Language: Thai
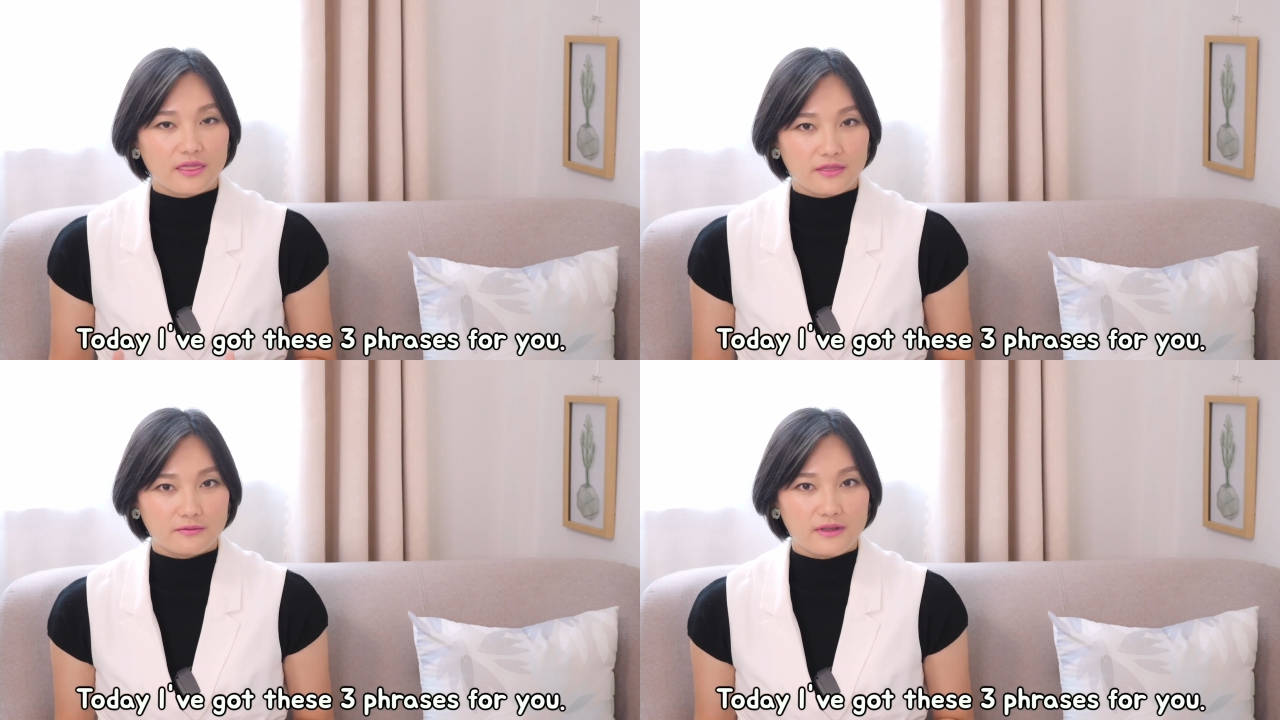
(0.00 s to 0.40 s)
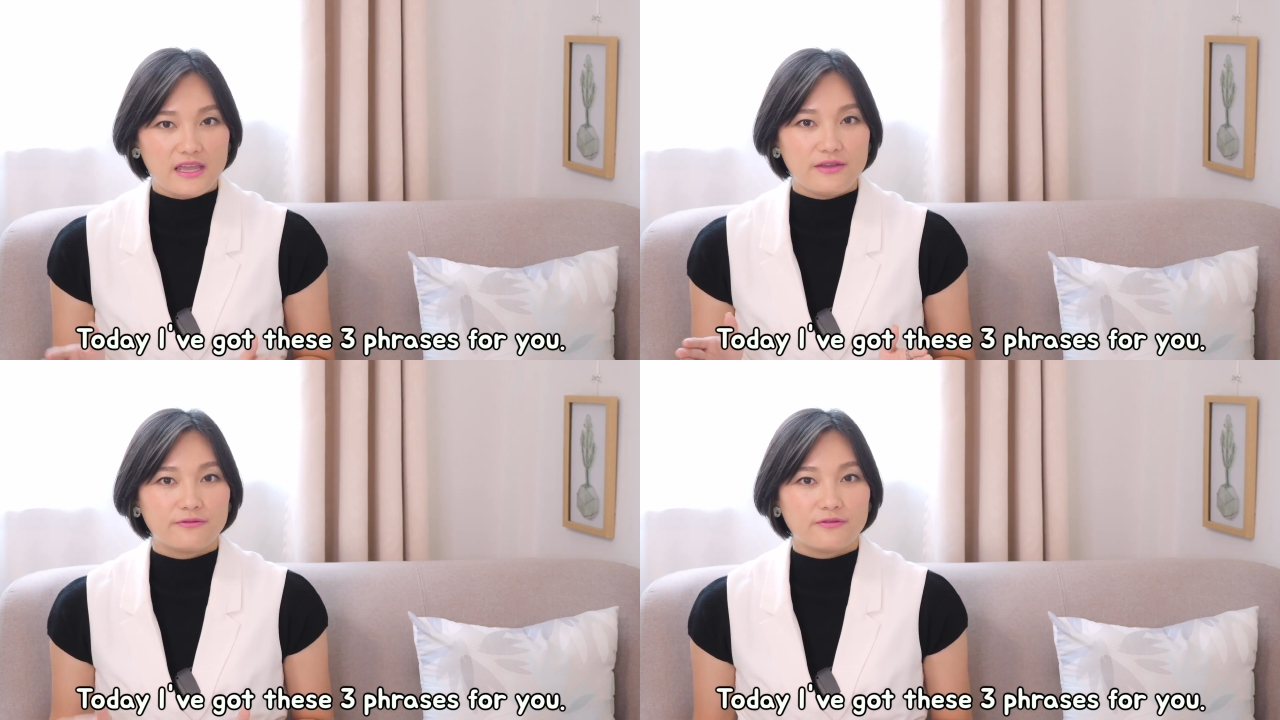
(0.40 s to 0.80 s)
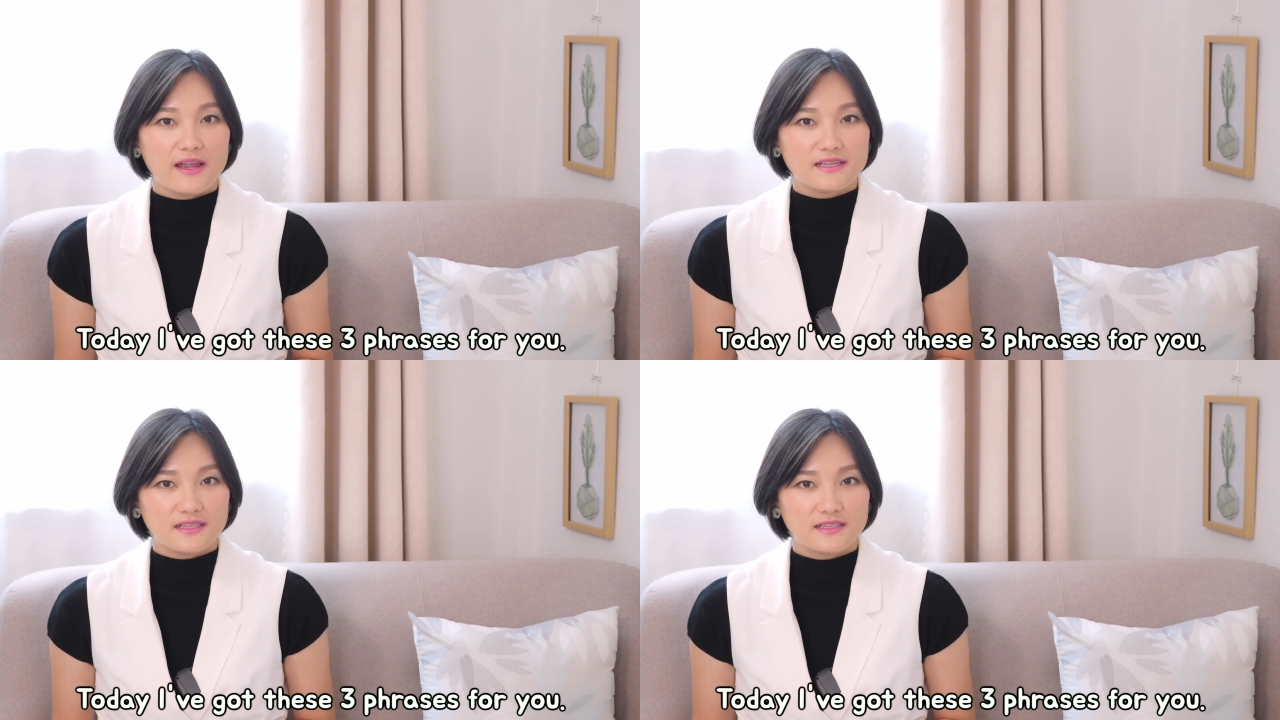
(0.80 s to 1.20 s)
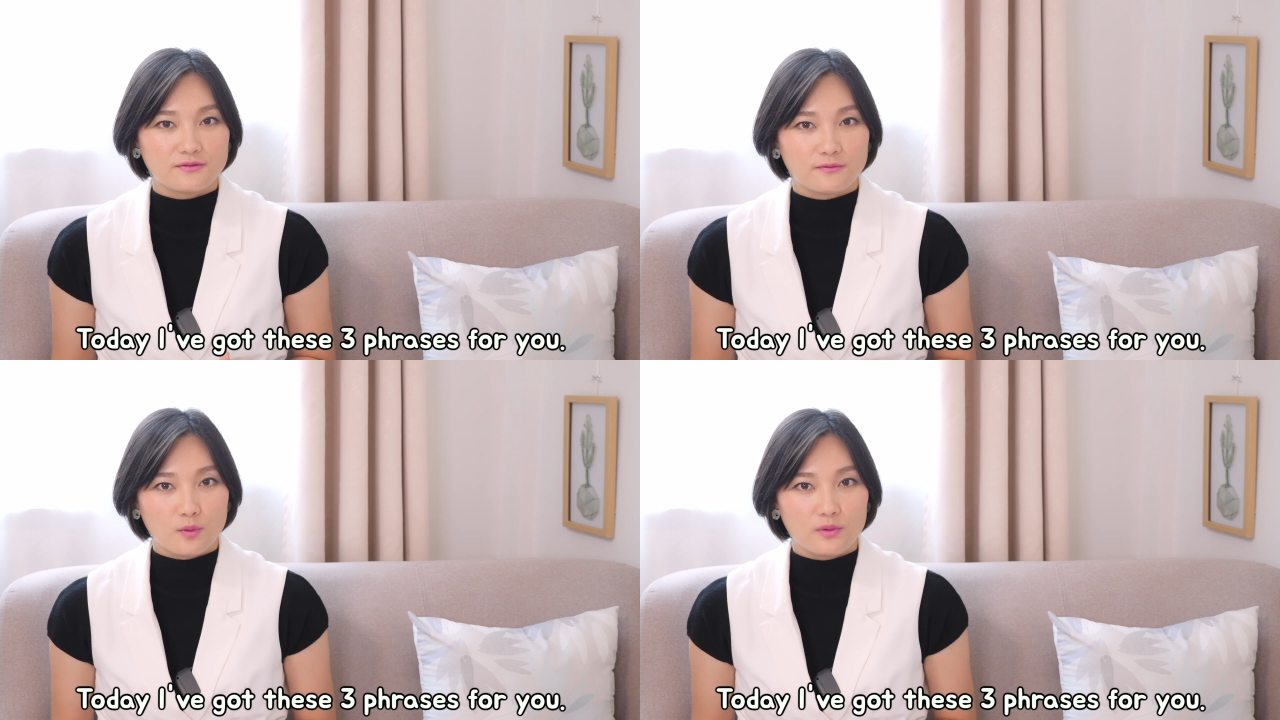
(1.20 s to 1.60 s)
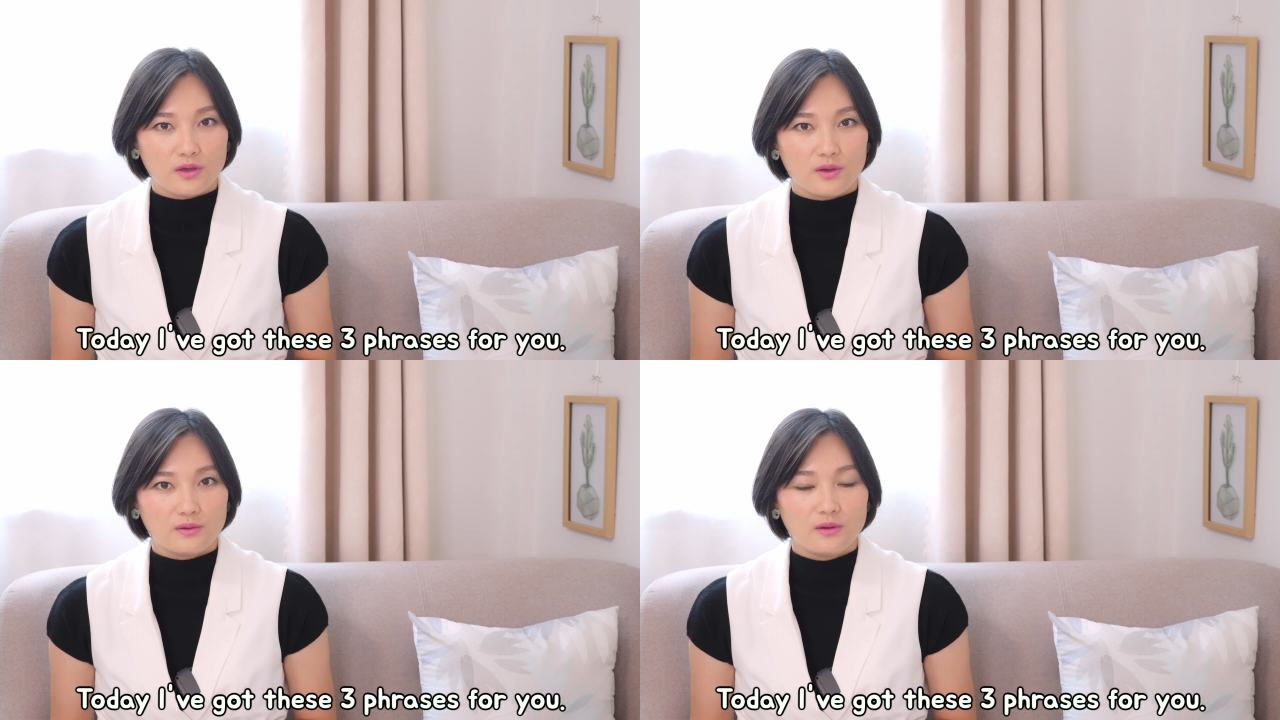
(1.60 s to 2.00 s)
three phrases for
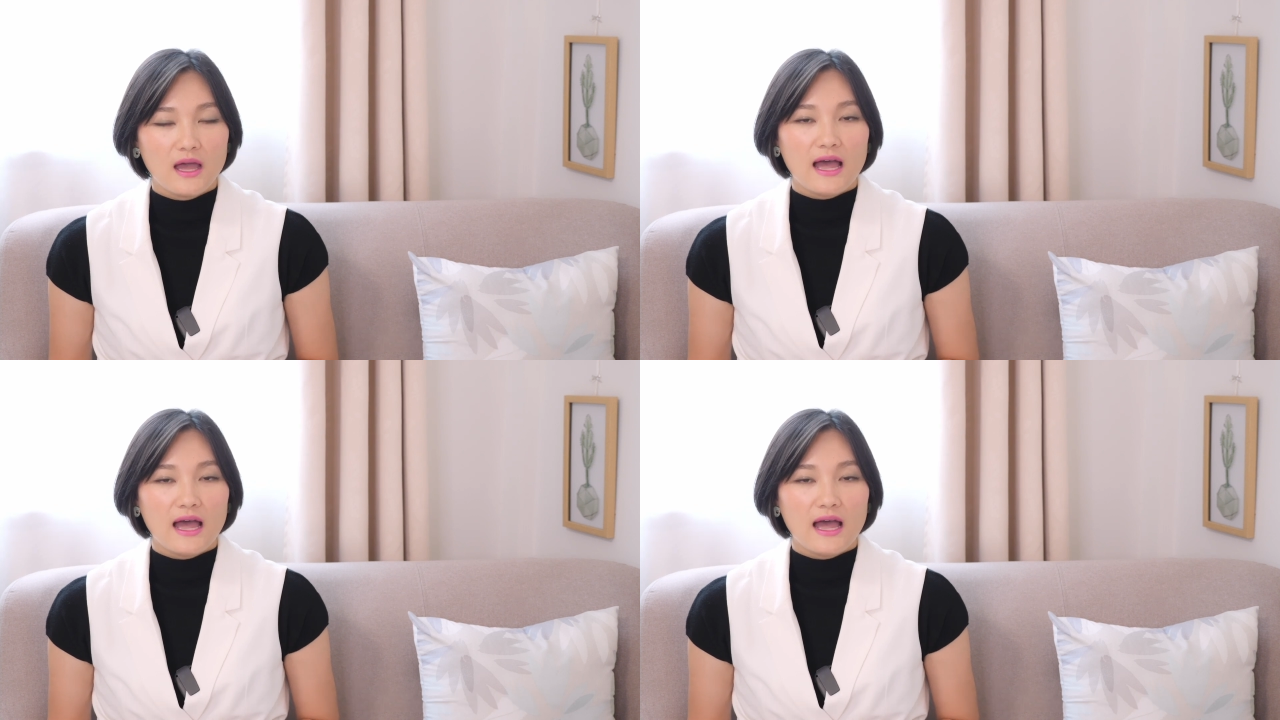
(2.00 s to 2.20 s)
you.